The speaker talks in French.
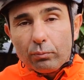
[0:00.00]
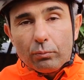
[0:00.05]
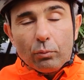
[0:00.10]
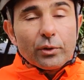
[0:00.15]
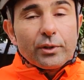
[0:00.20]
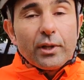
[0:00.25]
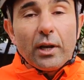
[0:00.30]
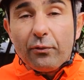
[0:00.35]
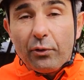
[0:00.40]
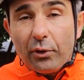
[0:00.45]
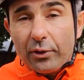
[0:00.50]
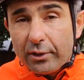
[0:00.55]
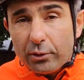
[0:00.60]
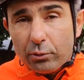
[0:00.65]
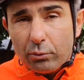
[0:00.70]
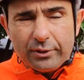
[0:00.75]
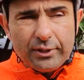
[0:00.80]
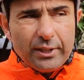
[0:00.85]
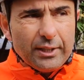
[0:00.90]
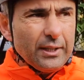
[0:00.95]
au téléphone c'est ce
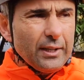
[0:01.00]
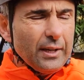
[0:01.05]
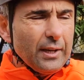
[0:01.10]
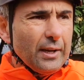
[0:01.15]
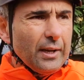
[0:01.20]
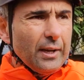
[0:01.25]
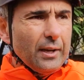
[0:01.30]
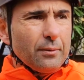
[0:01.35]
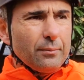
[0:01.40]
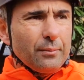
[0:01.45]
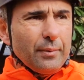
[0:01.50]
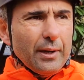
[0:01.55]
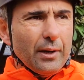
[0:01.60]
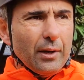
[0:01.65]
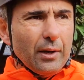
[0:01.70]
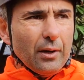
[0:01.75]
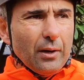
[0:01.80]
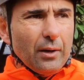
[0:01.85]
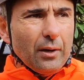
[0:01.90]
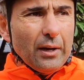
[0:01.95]
qu'on s'est dit, mais
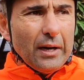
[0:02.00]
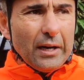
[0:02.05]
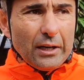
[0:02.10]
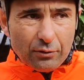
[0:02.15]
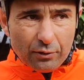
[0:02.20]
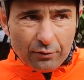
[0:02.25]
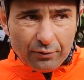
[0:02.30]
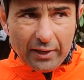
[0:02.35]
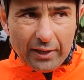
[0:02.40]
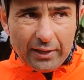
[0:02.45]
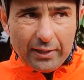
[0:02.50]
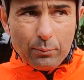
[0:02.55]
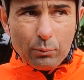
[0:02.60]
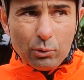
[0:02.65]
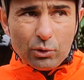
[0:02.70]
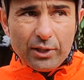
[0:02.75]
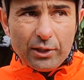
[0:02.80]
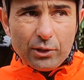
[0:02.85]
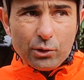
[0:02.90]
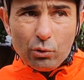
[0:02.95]
euh, là je vais te faire la
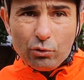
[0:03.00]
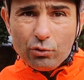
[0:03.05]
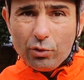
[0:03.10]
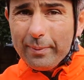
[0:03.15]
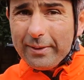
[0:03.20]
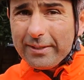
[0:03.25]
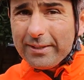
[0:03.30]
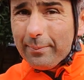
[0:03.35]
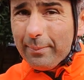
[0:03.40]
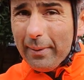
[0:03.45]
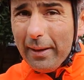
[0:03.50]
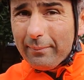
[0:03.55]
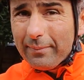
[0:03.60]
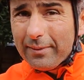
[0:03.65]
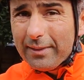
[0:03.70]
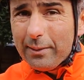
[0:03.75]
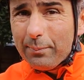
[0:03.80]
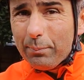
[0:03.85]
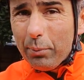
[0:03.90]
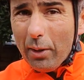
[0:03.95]
démonstration, je vais passer par un
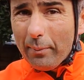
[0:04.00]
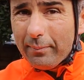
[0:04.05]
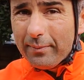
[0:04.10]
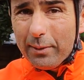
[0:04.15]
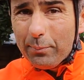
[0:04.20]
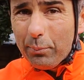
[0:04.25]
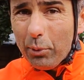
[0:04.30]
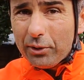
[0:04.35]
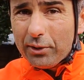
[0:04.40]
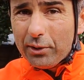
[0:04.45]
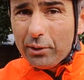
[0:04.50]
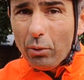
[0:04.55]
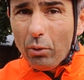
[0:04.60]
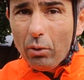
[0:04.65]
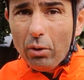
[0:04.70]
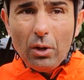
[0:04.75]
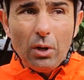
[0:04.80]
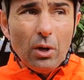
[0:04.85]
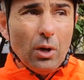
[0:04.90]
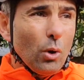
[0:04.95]
petit, un petit portillon,
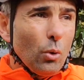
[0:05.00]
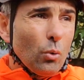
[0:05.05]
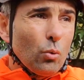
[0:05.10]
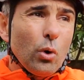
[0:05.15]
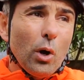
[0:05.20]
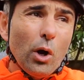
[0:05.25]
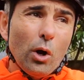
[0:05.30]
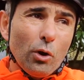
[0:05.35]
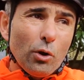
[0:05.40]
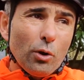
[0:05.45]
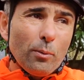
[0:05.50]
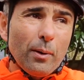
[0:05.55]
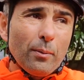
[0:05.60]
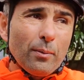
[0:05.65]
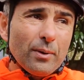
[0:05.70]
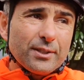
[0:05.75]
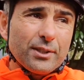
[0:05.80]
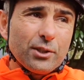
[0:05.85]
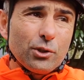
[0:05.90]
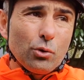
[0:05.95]
ou alors
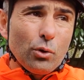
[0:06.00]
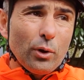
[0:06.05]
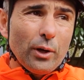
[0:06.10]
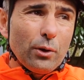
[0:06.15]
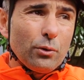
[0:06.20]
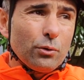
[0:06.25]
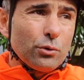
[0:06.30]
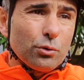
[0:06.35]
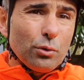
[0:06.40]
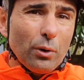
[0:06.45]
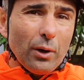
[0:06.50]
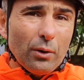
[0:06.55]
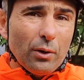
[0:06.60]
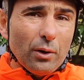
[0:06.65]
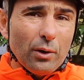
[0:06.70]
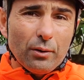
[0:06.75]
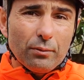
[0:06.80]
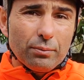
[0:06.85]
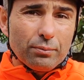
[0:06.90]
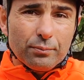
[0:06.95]
normalement si je l'aurais eu sur,
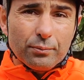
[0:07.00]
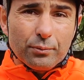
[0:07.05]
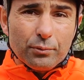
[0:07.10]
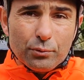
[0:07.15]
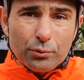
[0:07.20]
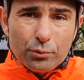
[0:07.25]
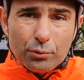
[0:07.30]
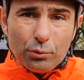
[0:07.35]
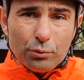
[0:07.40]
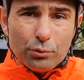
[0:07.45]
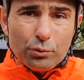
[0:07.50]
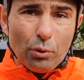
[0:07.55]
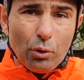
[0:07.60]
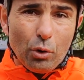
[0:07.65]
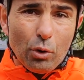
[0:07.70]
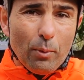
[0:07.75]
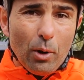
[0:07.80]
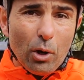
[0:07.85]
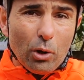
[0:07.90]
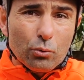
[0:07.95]
sur,
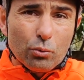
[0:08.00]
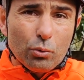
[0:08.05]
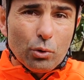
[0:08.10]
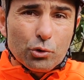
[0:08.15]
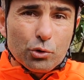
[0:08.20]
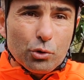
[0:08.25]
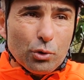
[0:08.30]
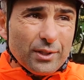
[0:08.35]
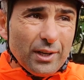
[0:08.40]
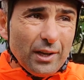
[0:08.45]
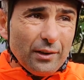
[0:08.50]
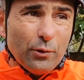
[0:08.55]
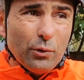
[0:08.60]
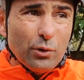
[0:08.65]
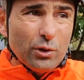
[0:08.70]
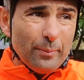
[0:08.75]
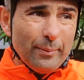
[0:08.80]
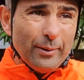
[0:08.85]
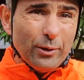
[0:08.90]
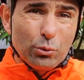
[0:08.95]
remorque ou autre chose, il aurait fallu
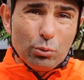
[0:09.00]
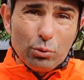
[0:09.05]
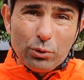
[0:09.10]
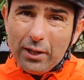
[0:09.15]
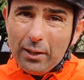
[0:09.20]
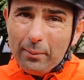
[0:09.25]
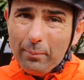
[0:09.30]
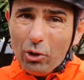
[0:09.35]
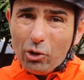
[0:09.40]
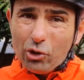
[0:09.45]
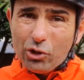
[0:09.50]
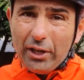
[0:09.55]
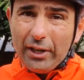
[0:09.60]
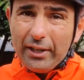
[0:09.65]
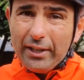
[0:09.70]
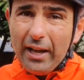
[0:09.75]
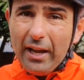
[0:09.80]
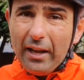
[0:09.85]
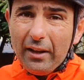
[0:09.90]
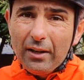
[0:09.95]
que j'amène toutes les branches
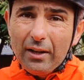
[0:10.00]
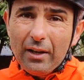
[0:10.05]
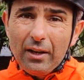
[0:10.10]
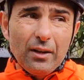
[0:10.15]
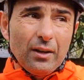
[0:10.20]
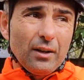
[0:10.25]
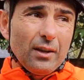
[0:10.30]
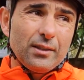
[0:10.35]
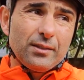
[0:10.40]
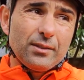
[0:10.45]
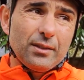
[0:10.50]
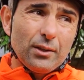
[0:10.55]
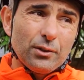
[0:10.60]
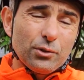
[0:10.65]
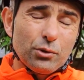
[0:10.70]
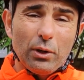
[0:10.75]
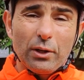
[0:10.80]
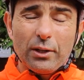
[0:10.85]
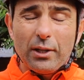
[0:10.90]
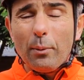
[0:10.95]
derrière, et ça,
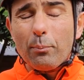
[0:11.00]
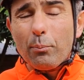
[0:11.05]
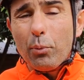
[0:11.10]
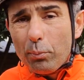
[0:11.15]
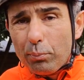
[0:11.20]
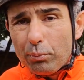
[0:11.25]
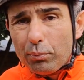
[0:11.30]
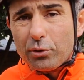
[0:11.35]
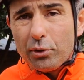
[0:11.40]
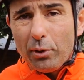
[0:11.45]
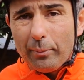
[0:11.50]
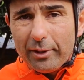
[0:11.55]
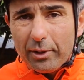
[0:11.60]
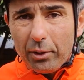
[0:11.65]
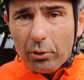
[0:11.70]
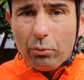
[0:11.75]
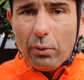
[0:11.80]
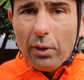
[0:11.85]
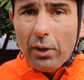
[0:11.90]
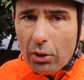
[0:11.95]
ça aurait été un peu plus
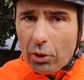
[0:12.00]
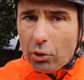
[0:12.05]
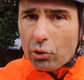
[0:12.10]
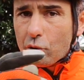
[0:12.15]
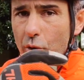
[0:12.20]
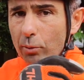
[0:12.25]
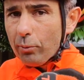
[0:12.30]
embêtant quoi. Je te